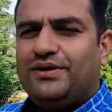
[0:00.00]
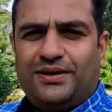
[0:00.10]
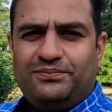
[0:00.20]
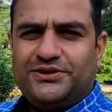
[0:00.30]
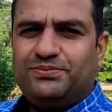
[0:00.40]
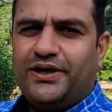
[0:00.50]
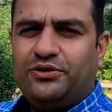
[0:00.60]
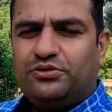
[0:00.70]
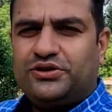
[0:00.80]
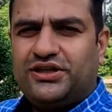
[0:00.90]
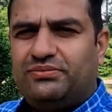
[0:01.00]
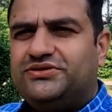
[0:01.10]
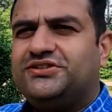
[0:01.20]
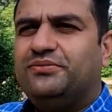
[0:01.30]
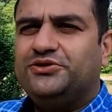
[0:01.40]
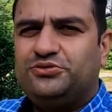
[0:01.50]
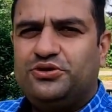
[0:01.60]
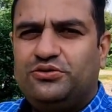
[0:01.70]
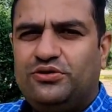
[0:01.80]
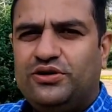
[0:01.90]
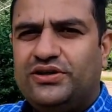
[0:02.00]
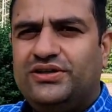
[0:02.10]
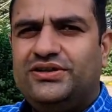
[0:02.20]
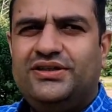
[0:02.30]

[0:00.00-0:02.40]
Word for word: अब इस बाइक को तकरीबन समझ चुका हूँ और